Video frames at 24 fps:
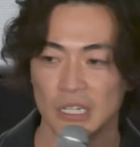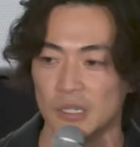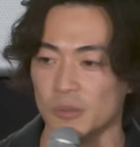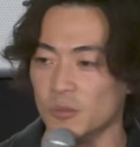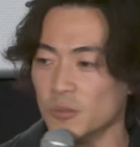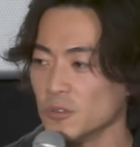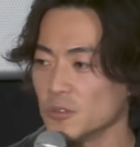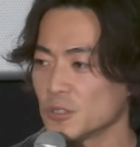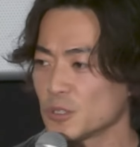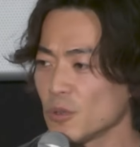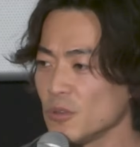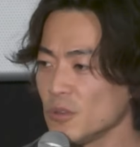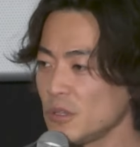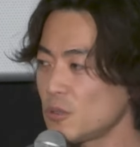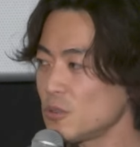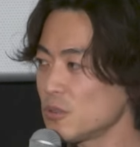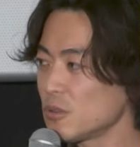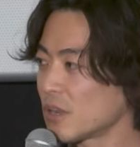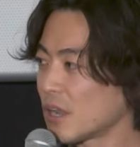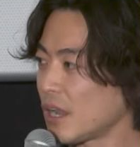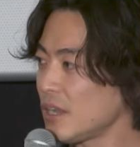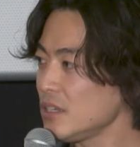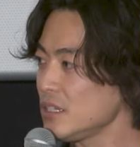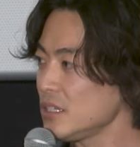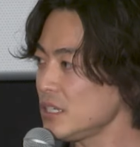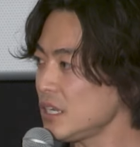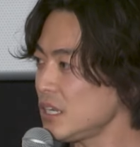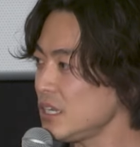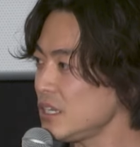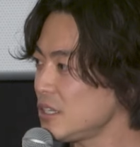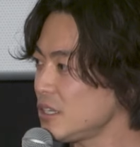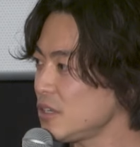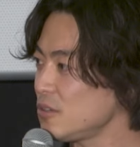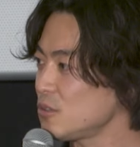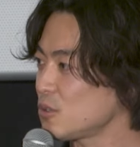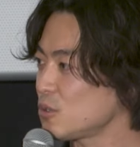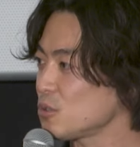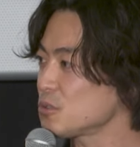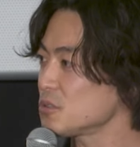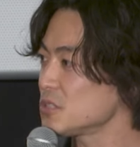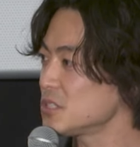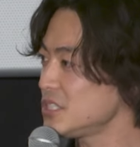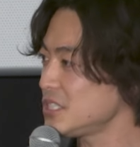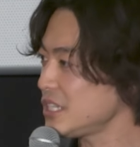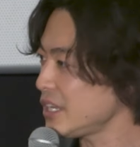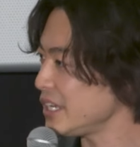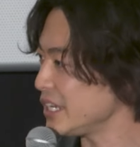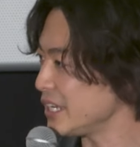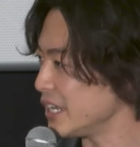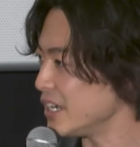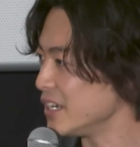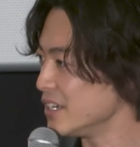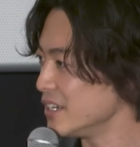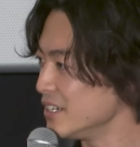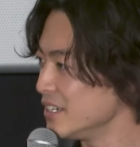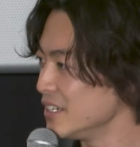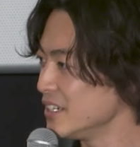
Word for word: もうそんなこと考えてること自体が